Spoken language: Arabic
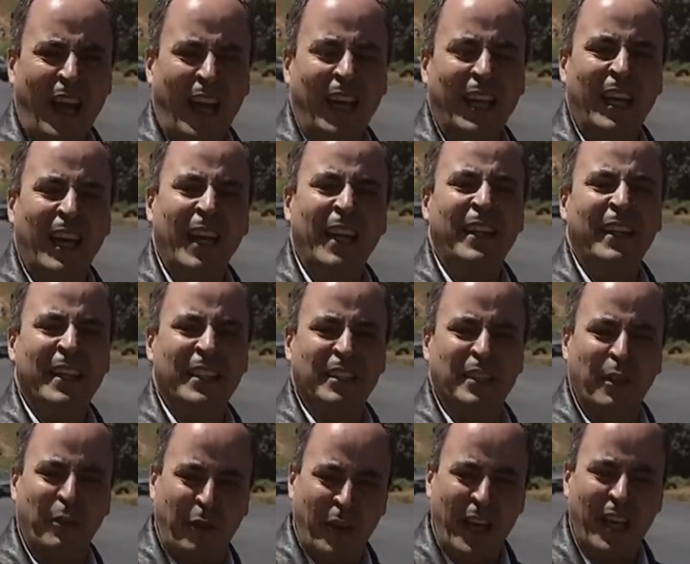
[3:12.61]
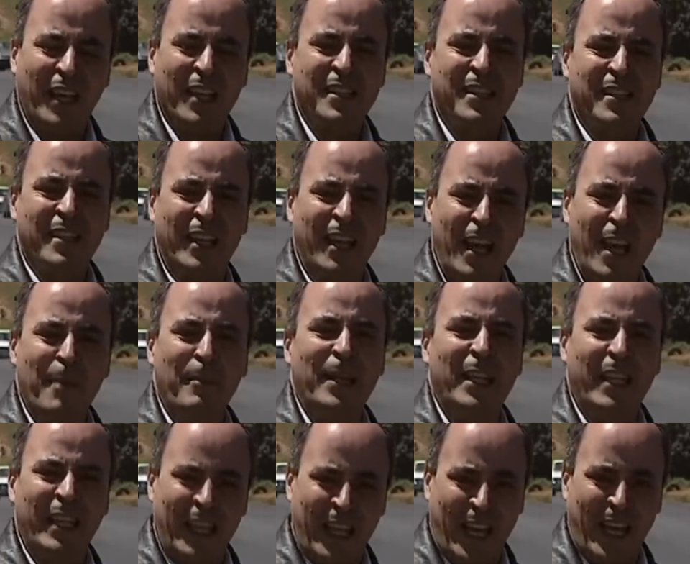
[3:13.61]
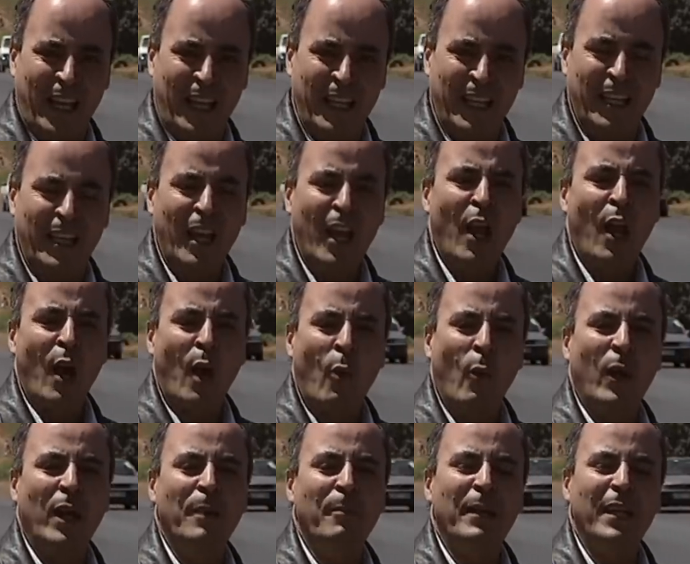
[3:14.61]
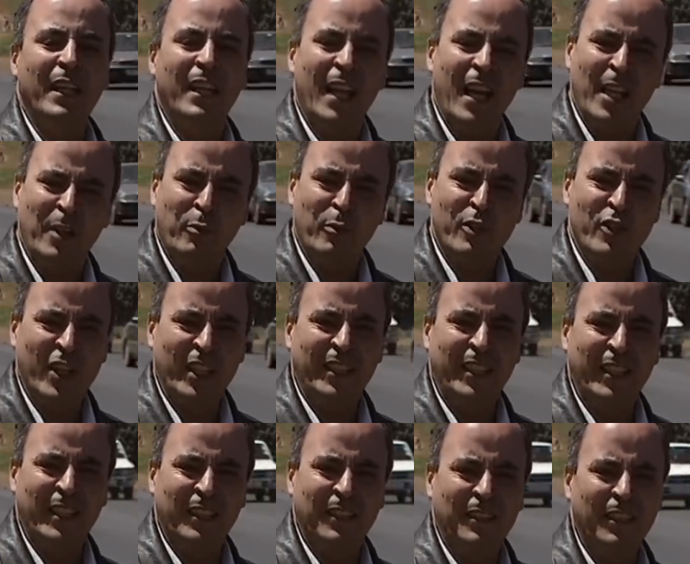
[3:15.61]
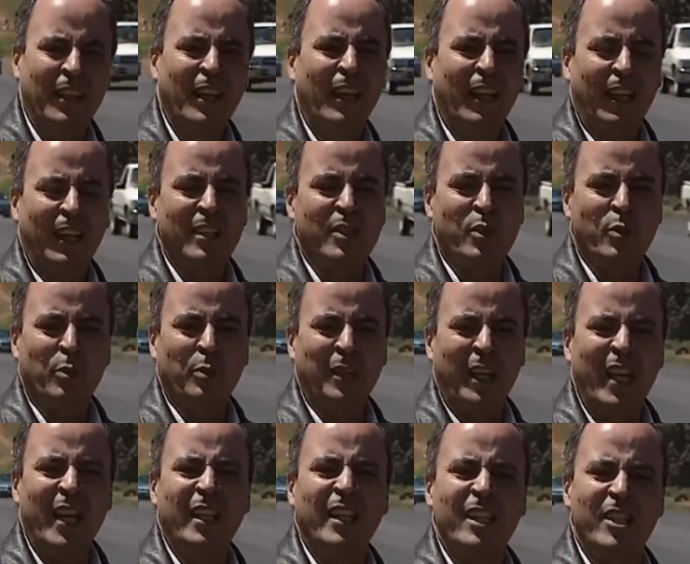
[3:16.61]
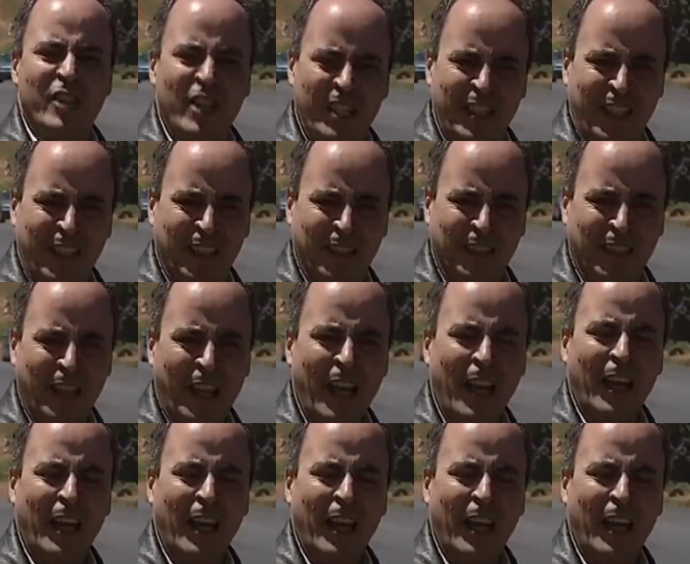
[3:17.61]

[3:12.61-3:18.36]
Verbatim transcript: على أن اتفاق السلام النهائي هو الميلاد الجديد للسودان الجديد